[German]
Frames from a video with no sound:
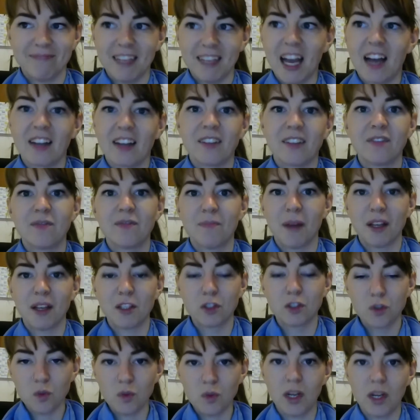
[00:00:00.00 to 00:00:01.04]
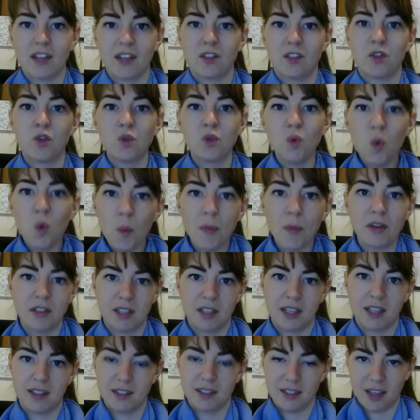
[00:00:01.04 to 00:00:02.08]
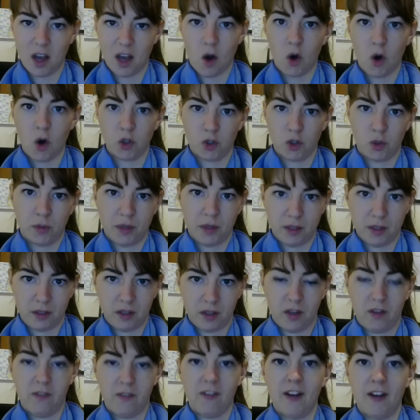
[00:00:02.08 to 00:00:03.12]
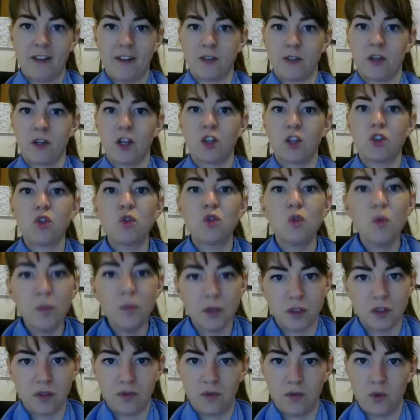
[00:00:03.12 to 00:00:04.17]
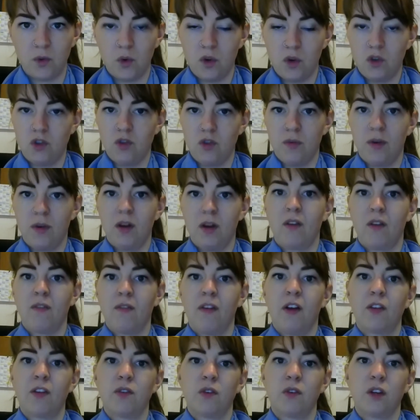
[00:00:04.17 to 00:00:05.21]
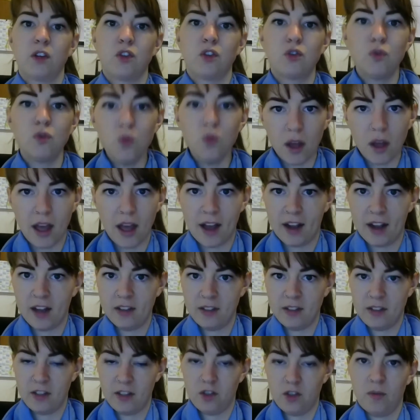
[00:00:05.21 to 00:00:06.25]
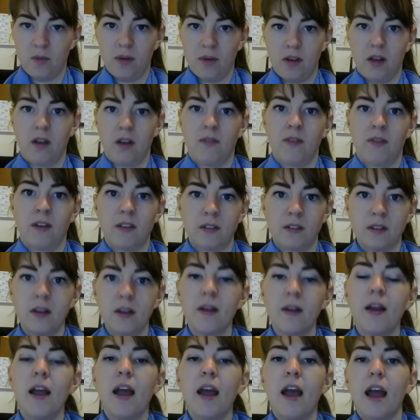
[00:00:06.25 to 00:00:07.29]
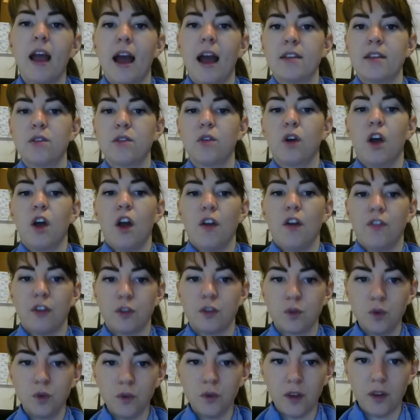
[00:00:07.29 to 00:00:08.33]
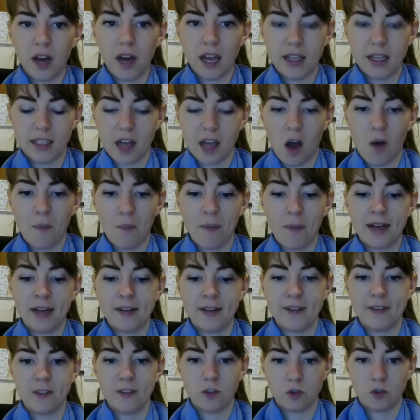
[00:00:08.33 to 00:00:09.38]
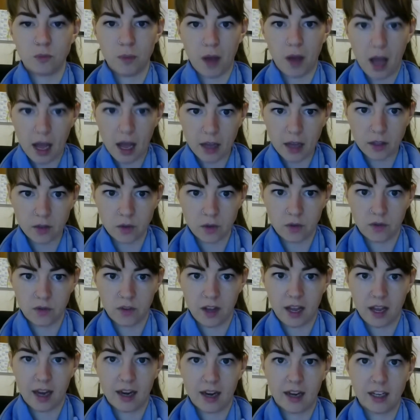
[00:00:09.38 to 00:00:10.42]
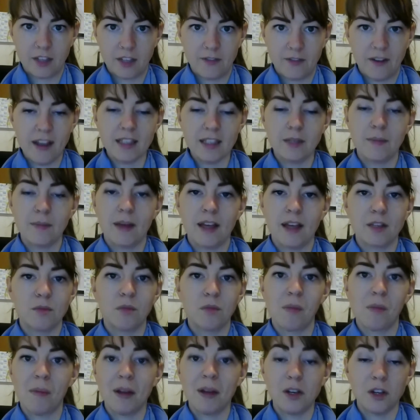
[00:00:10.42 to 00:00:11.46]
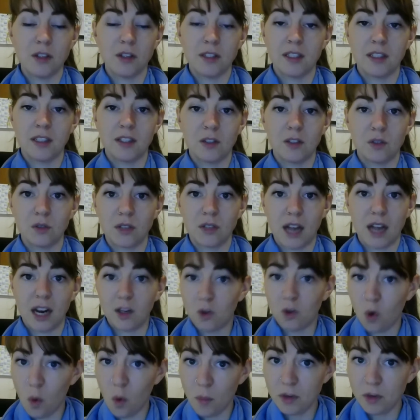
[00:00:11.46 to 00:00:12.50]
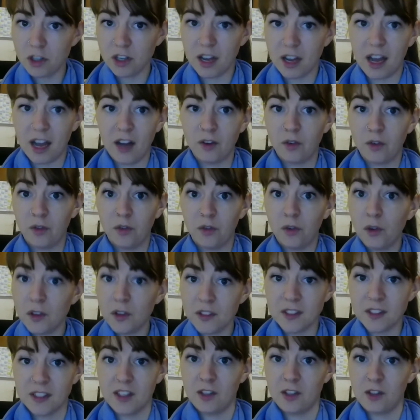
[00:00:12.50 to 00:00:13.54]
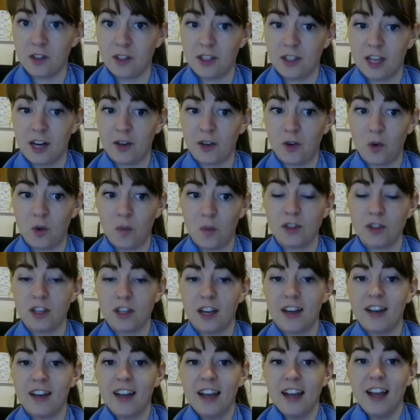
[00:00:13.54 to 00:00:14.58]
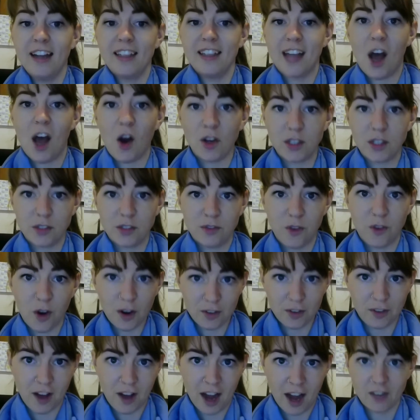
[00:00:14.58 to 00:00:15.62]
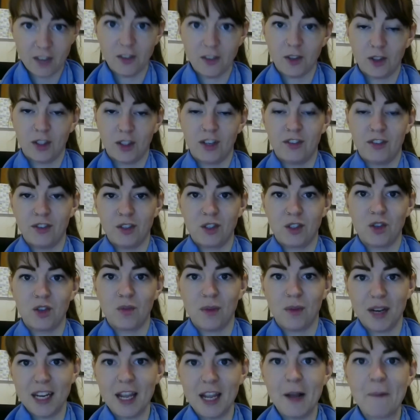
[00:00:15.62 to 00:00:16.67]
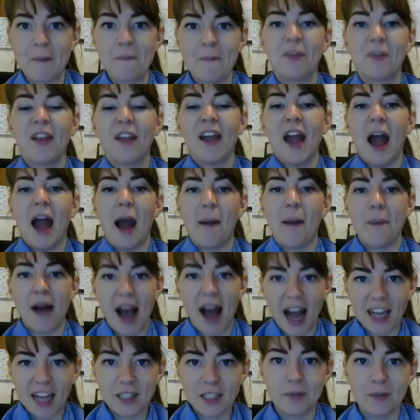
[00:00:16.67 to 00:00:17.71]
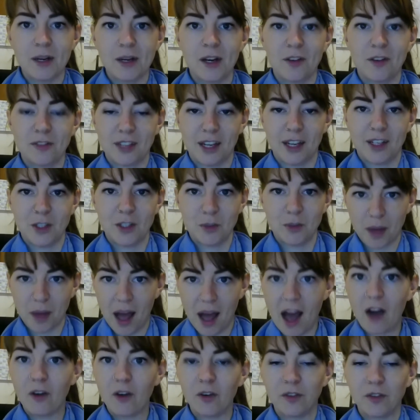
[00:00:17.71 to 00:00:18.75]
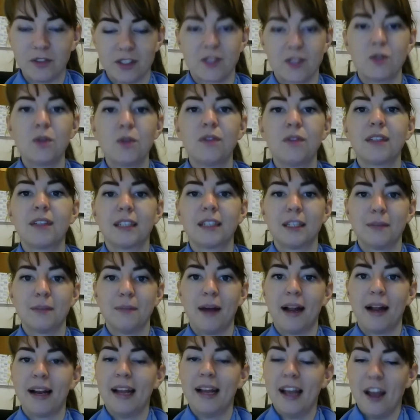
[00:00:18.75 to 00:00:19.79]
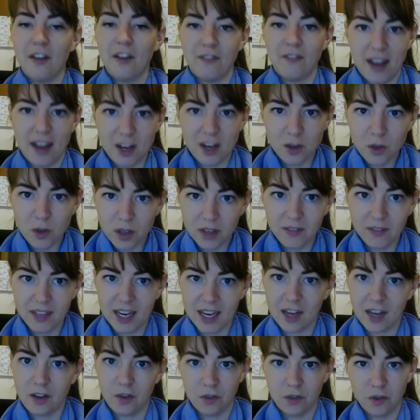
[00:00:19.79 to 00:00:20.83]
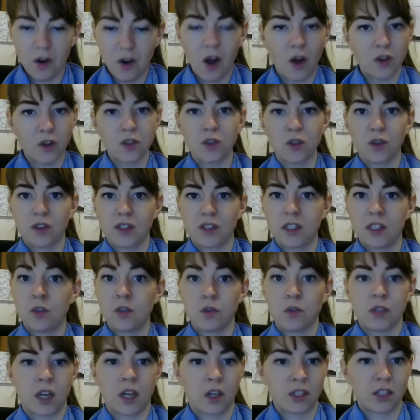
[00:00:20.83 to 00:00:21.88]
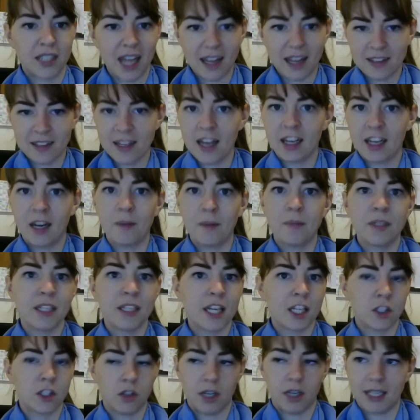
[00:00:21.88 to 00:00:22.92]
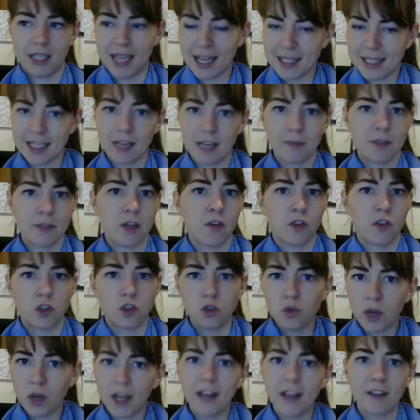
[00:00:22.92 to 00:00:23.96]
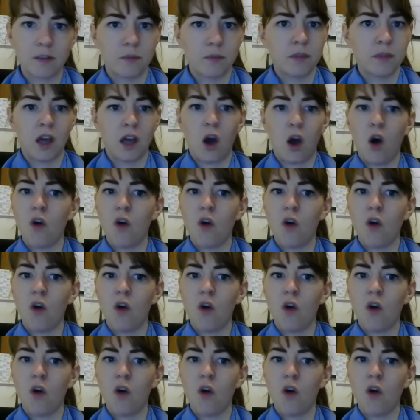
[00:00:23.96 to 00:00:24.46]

ja, machst du das. Du bist jetzt traurig über irgendwas oder du bist wütend über irgendwas oder du ärgerst dich über irgendwas. Ne? Also versuch vielleicht auch mal diese Sprache zu verändern. Ich weiß, im ersten Moment hört sich das total komisch an oder fühlt sich das total komisch an, da auch die volle Verantwortung dafür zu übernehmen. Aber achte mal auf deine Sprache und versuche wirklich mal, wenn du irgendwie deine Gefühle ausdrückst, nicht zu sagen, das ärgert mich jetzt oder das regt mich auf oder du regst mich